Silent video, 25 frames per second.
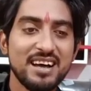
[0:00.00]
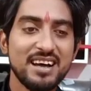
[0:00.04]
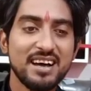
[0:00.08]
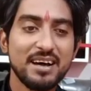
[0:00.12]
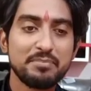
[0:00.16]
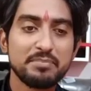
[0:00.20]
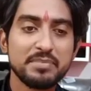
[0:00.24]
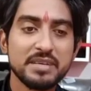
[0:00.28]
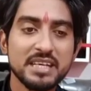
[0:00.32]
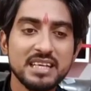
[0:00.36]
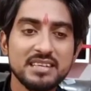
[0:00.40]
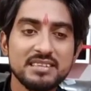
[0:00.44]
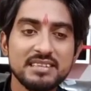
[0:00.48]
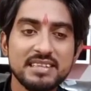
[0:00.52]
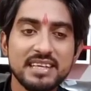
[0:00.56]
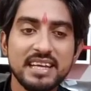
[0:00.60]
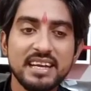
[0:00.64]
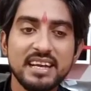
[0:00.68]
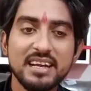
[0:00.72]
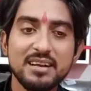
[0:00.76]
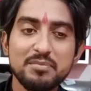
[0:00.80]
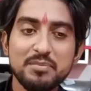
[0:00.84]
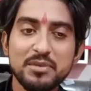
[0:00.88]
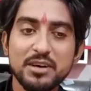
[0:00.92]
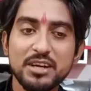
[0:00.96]
अपना
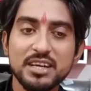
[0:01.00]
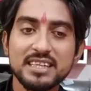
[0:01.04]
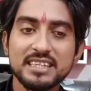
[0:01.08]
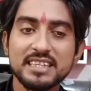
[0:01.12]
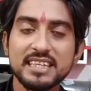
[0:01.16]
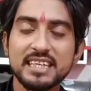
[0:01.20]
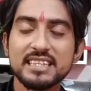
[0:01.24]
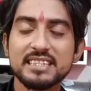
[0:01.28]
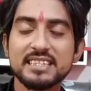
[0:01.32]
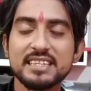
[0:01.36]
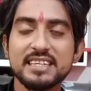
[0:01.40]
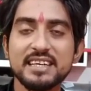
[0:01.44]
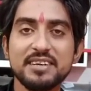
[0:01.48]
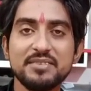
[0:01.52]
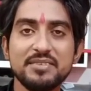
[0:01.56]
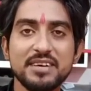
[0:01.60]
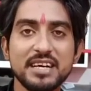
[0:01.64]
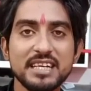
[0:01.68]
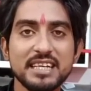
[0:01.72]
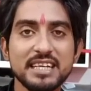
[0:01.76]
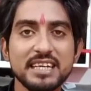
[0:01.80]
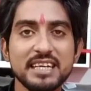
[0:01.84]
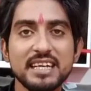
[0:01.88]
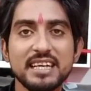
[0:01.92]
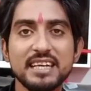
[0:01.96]
चैनल मोनेटाइज
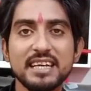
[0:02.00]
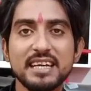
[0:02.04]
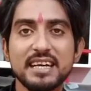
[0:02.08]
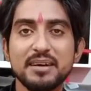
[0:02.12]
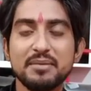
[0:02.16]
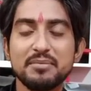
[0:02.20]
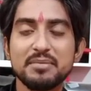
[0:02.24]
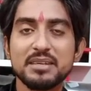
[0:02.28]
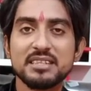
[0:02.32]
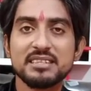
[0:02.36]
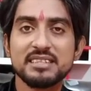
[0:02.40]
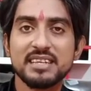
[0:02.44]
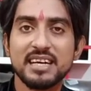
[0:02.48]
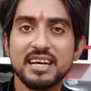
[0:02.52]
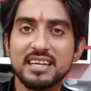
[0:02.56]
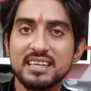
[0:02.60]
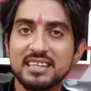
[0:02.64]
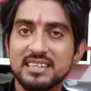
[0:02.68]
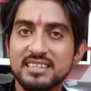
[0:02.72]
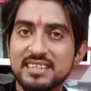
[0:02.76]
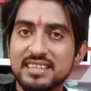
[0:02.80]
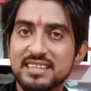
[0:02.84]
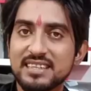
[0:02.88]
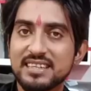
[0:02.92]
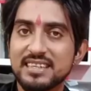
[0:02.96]
करवाने के लिए हमें
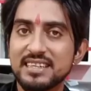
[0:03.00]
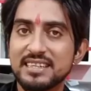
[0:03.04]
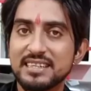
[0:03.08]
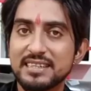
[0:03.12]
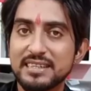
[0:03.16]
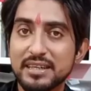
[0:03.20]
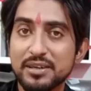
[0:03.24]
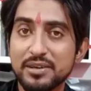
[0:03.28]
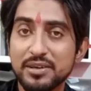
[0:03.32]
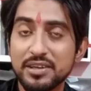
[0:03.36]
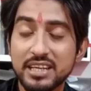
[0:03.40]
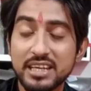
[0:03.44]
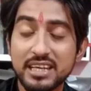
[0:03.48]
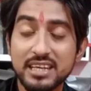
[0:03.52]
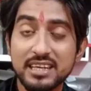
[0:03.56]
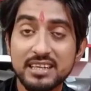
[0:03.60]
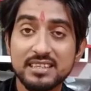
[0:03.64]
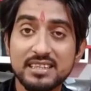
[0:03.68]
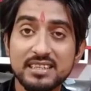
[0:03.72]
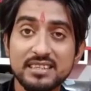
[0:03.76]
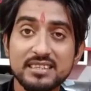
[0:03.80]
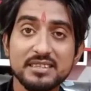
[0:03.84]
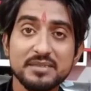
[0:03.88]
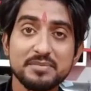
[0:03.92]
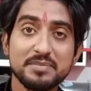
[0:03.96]
4000 घंटे और
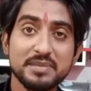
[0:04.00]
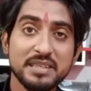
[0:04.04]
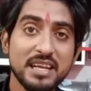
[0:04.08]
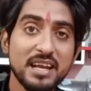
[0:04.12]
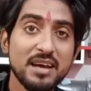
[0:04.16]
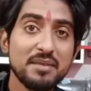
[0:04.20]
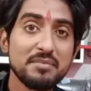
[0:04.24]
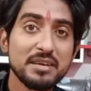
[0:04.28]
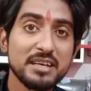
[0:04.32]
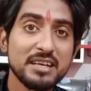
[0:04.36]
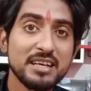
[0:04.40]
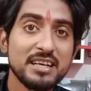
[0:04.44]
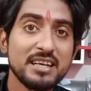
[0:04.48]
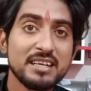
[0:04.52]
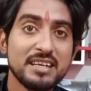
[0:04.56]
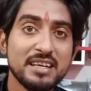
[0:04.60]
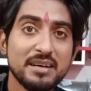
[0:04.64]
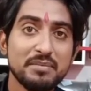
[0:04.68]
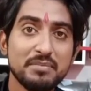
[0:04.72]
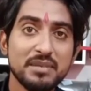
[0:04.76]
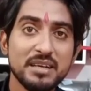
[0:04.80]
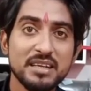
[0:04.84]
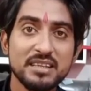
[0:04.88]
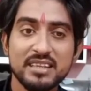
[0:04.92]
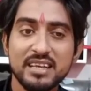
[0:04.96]
1000 सब्सक्राइबर करना
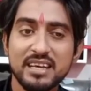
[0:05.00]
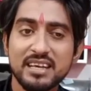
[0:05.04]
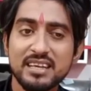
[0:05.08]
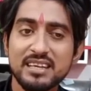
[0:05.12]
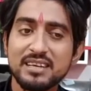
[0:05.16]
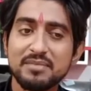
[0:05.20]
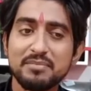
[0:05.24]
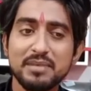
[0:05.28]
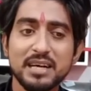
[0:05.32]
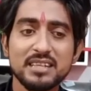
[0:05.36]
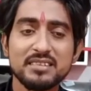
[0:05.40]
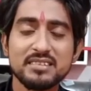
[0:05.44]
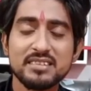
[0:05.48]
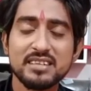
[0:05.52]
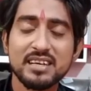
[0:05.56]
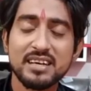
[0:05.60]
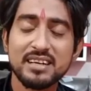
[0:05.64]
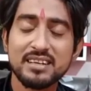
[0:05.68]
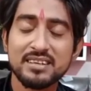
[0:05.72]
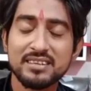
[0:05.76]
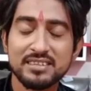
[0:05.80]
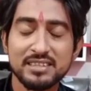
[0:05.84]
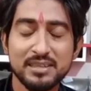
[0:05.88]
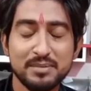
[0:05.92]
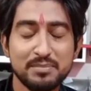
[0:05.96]
पड़ता है ये बात
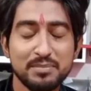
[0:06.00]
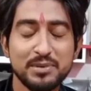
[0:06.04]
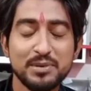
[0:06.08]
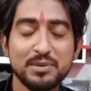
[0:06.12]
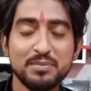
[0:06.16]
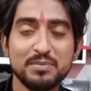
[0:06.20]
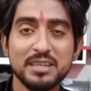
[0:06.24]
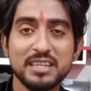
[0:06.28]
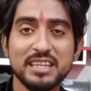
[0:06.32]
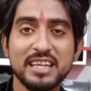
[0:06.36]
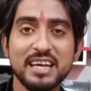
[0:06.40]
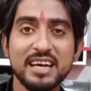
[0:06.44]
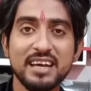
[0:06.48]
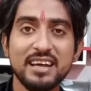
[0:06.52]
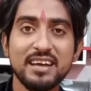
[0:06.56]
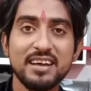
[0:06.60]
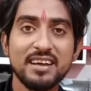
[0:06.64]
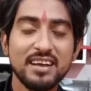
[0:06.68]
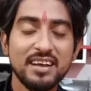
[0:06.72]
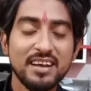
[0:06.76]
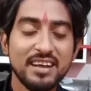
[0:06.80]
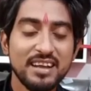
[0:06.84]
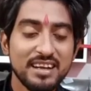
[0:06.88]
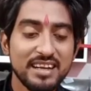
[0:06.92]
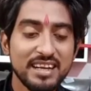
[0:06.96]
सबको पता है
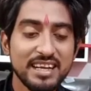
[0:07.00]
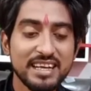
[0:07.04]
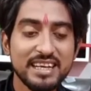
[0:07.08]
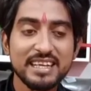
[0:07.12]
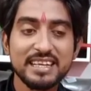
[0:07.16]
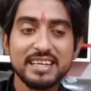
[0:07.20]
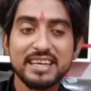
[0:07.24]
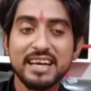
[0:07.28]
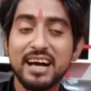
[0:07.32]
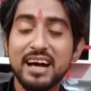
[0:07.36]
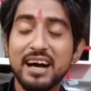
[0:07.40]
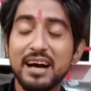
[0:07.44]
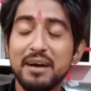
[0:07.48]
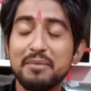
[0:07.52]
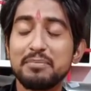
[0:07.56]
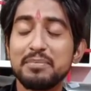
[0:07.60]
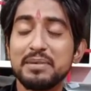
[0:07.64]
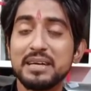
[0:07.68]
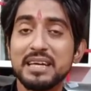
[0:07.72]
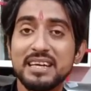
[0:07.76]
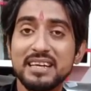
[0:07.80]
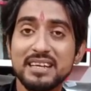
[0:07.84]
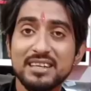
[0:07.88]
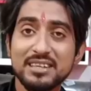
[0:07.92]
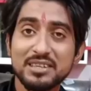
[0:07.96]
लेकिन यहाँ पे
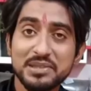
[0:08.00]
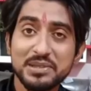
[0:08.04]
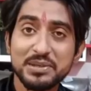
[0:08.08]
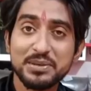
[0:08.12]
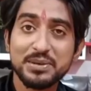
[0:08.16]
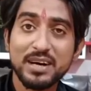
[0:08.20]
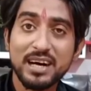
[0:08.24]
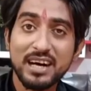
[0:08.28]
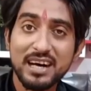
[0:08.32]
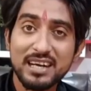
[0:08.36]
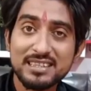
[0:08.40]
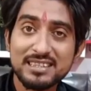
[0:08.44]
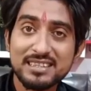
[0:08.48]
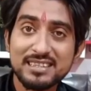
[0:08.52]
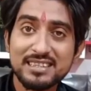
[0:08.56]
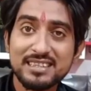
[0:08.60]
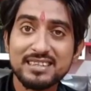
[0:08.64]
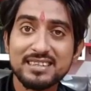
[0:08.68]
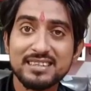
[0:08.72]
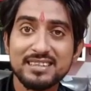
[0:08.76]
जो आज